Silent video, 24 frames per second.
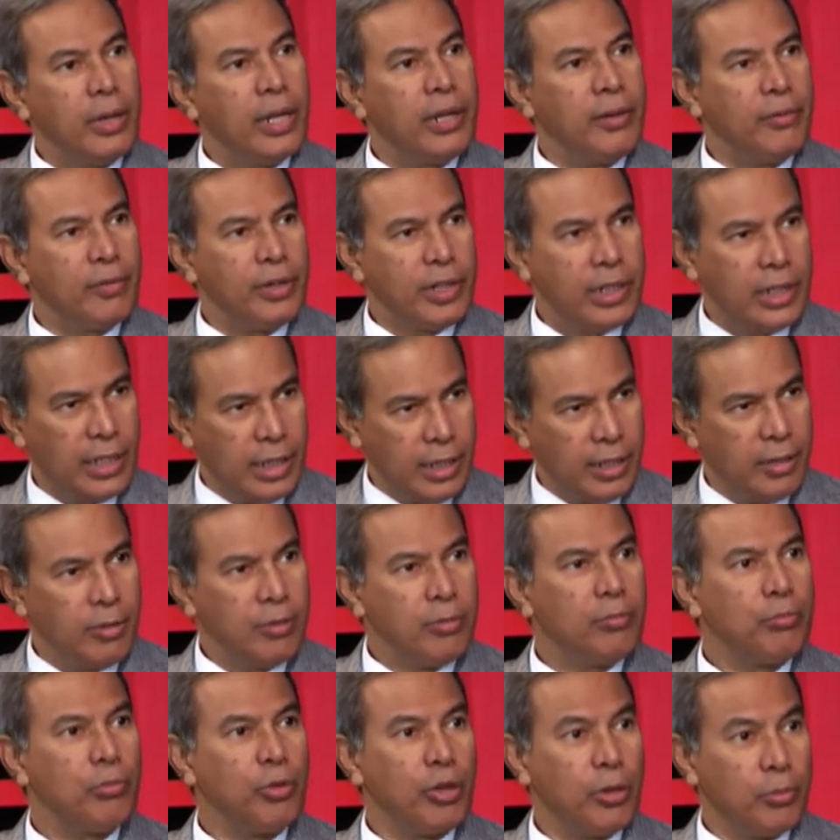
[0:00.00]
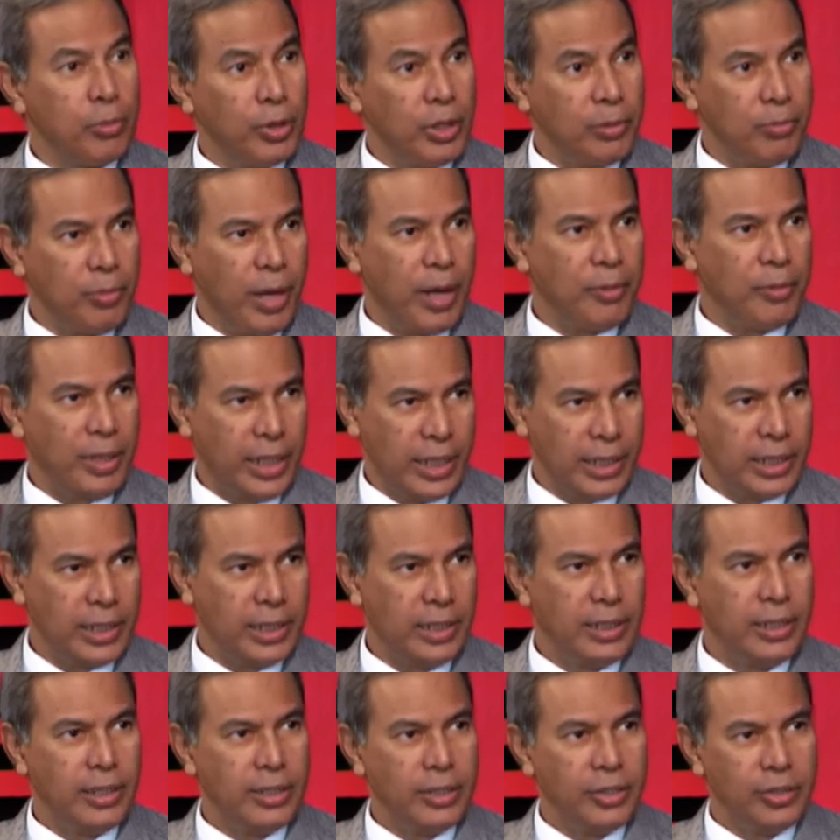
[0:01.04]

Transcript: বেনিফিটটা পুরোপুরি পাবে আর কি